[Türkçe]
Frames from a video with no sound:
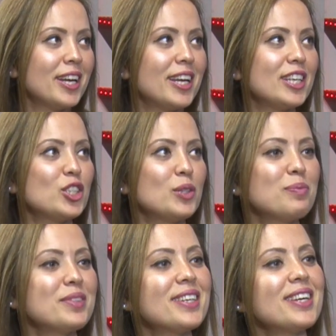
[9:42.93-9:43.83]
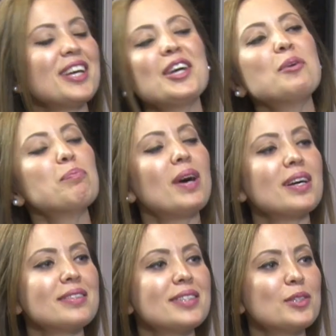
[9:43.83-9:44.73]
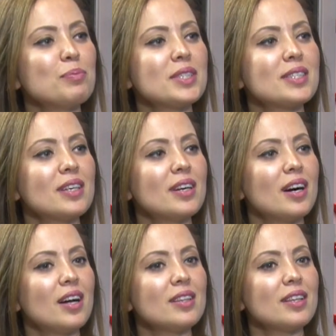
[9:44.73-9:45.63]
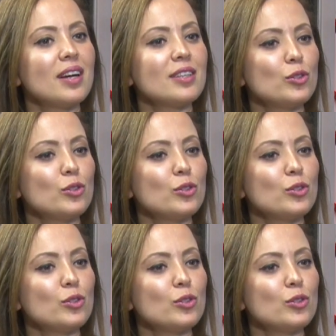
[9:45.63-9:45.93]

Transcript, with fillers: E Kesinlikle. E şimdi baktığımızda Allah